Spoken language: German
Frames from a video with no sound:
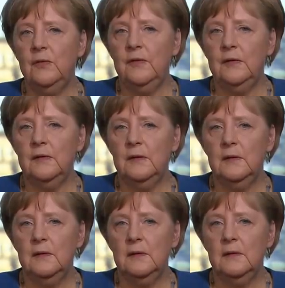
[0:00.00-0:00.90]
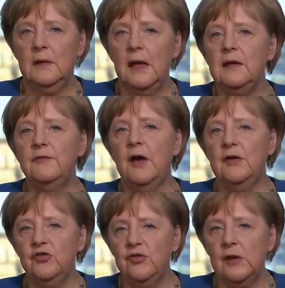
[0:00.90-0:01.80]
sind. Keine
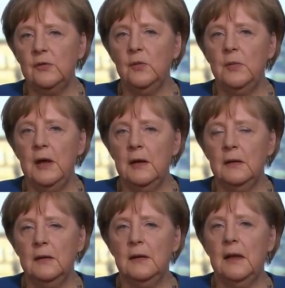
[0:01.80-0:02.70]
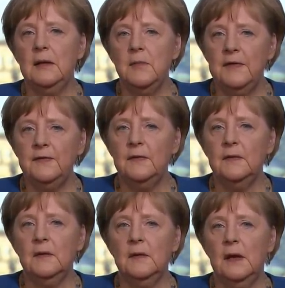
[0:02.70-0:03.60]
Veranstaltungen mehr, keine
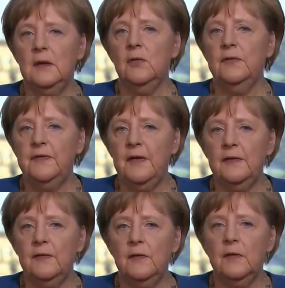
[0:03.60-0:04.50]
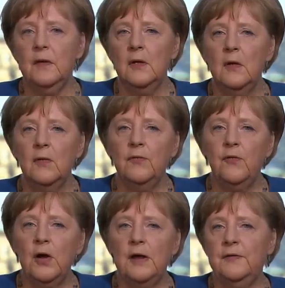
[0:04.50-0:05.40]
Messen, keine Konzerte und
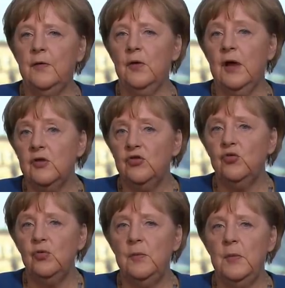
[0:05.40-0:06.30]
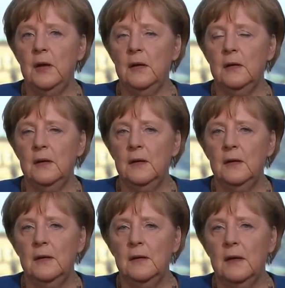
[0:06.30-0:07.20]
vorerst auch keine Schule mehr.
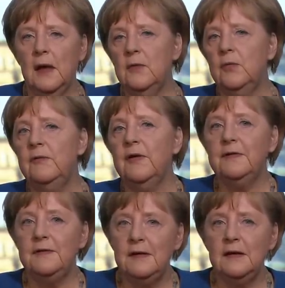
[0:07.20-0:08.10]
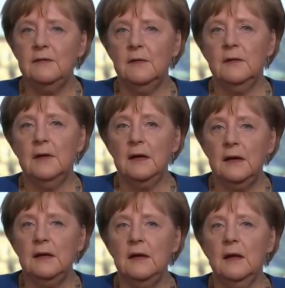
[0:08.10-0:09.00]
Keine Universität, kein
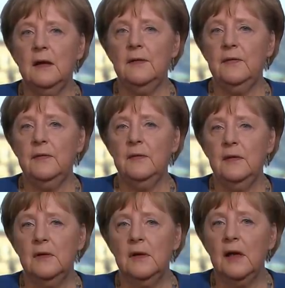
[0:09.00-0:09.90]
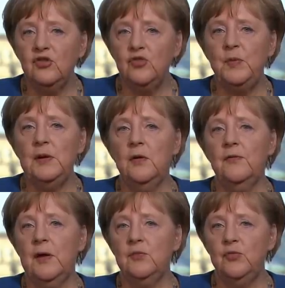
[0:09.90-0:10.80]
Kindergarten, kein Spiel
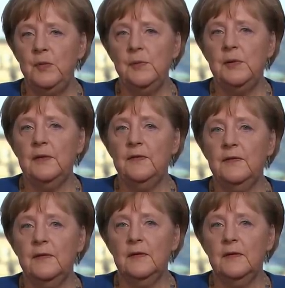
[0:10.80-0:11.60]
auf einem Spielplatz.